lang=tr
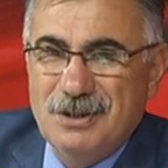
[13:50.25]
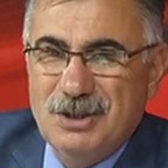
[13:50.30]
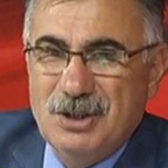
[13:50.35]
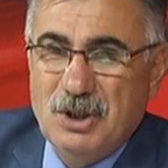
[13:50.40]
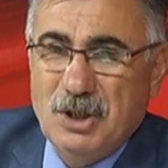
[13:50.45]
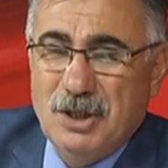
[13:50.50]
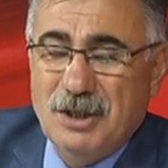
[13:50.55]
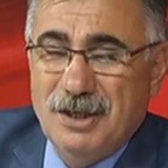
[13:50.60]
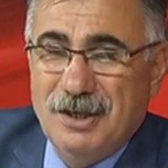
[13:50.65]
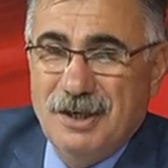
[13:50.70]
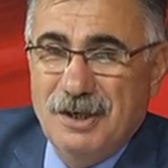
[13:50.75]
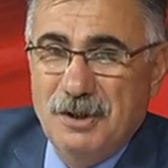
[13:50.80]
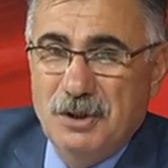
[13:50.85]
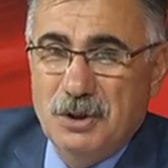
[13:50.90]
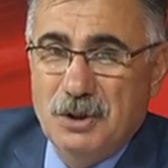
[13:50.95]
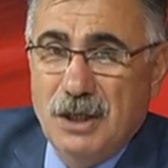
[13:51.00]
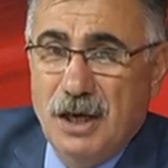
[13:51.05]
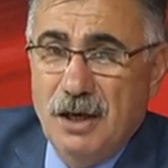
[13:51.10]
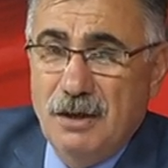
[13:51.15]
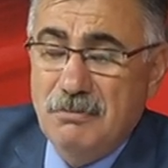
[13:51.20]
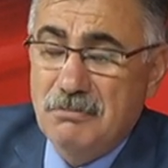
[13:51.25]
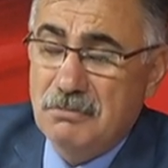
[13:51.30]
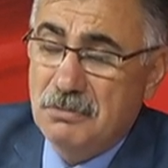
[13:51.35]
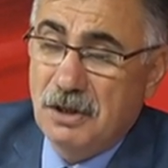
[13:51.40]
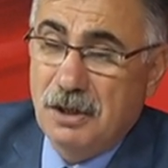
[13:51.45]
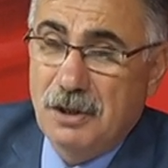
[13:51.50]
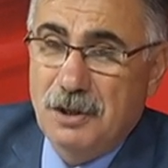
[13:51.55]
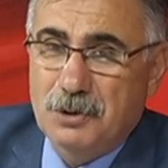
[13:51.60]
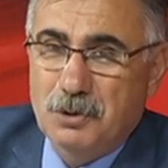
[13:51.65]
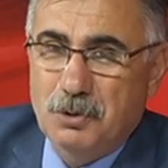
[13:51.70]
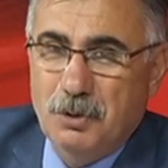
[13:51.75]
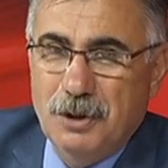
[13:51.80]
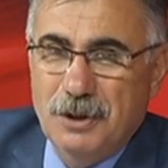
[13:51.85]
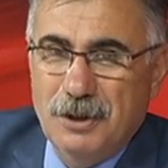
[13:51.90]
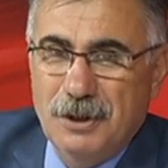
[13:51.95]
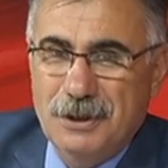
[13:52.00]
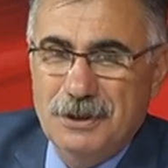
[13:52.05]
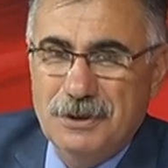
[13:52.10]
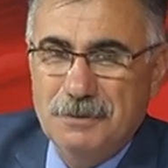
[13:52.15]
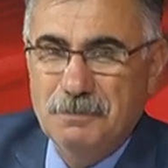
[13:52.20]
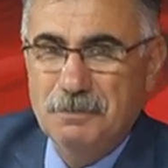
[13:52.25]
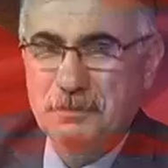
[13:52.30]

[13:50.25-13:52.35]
stada gelirken neler söylediler?